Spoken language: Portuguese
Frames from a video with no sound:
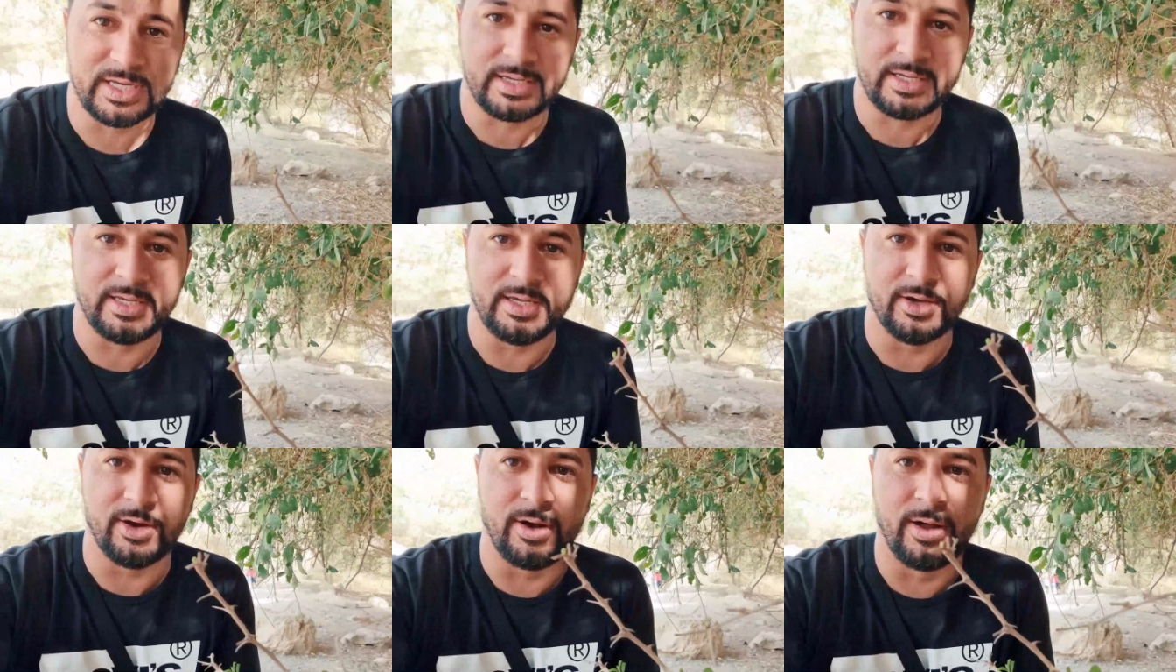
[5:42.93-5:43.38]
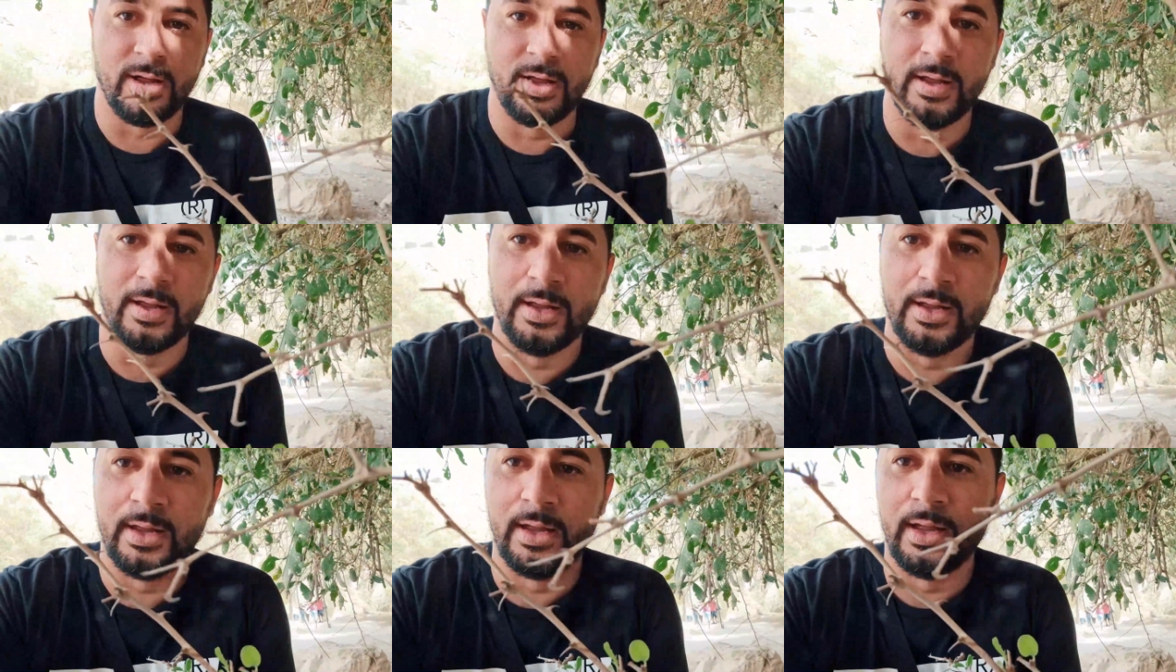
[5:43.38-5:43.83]
aqui, ó.
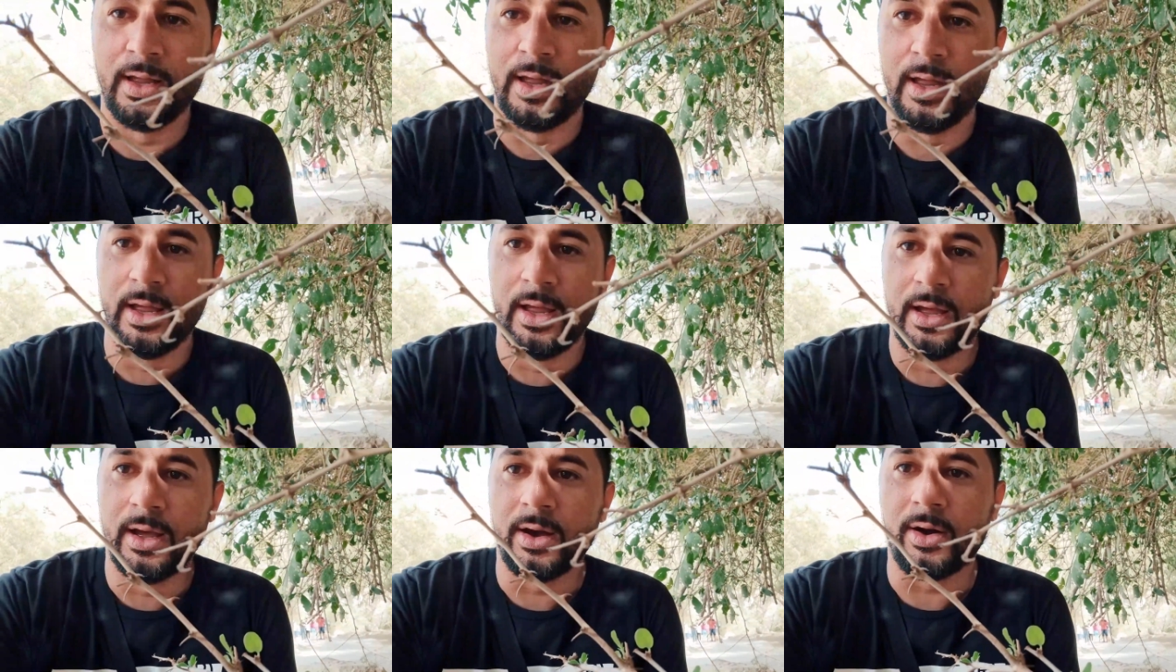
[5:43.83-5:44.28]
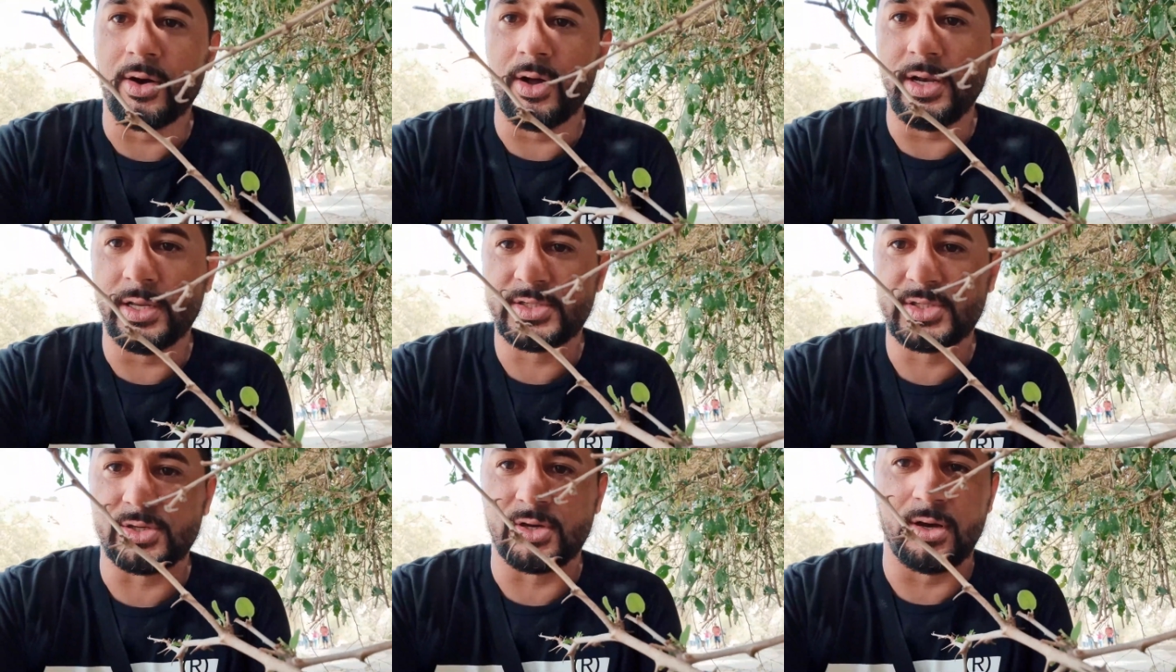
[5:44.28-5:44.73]

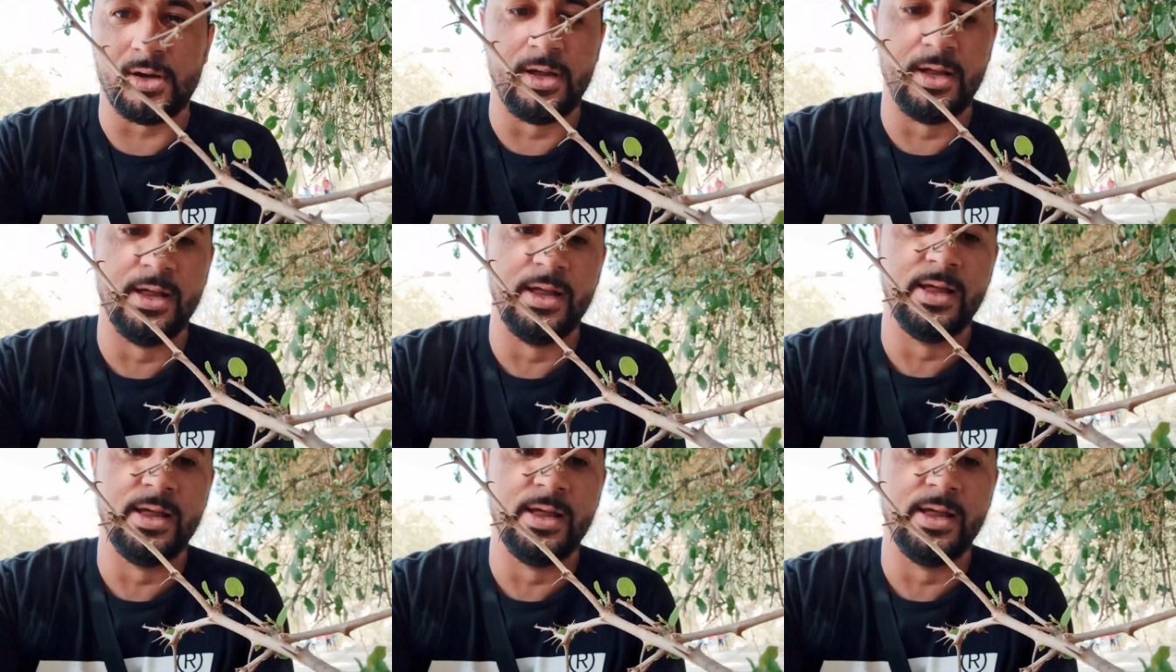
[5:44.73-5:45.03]
Olha só.